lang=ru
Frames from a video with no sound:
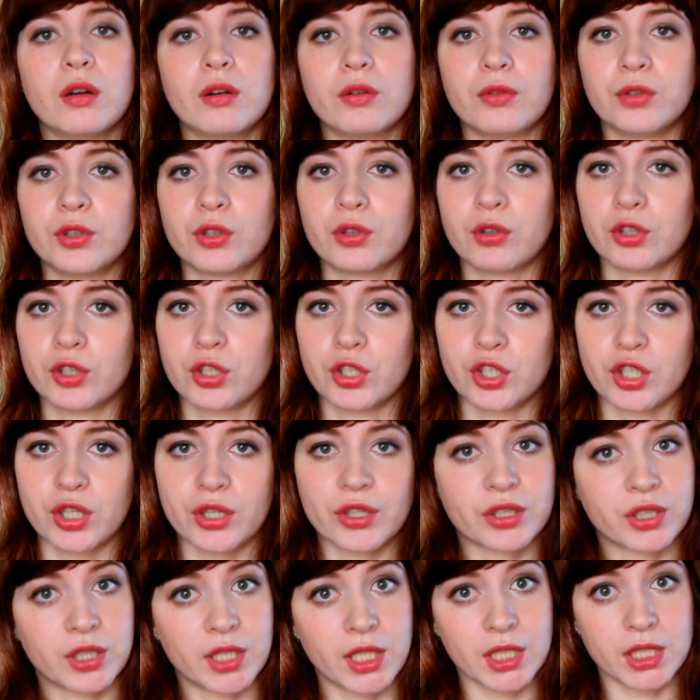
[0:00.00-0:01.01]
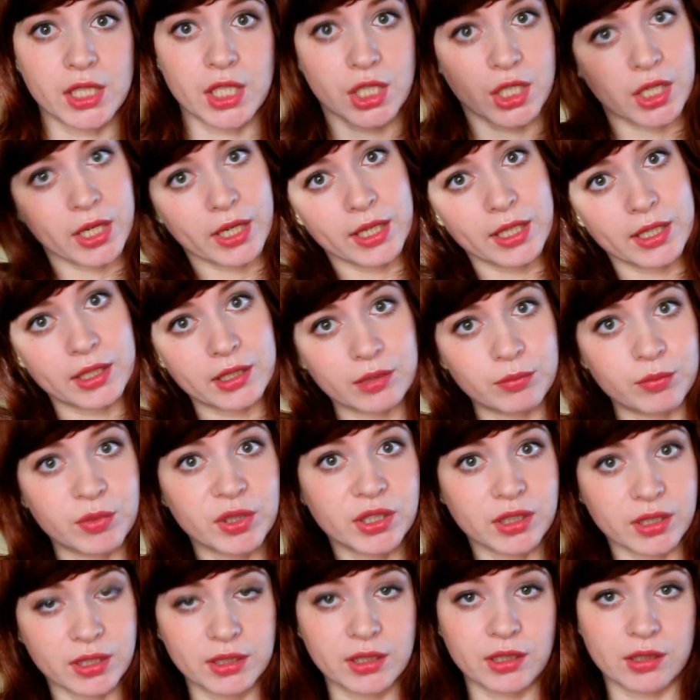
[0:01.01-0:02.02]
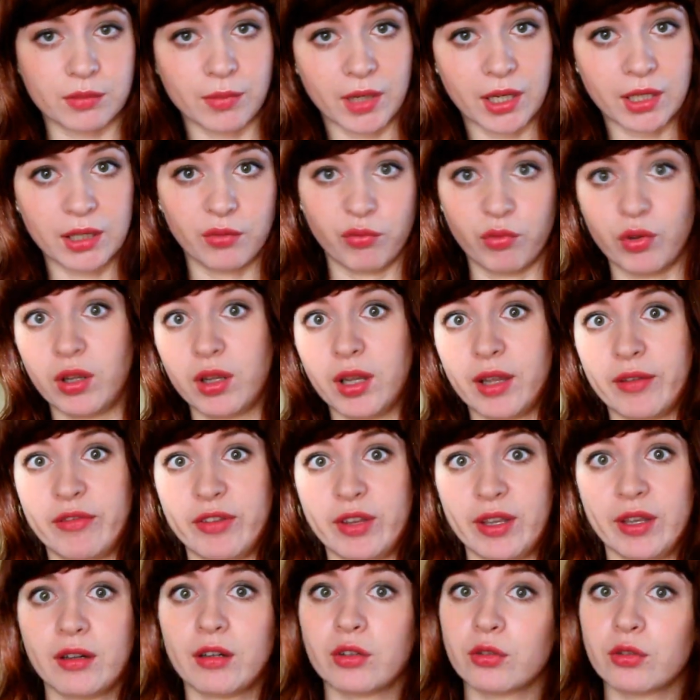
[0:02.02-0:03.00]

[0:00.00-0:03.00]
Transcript: У них очень часто есть даже какие-то микродермалы в голове,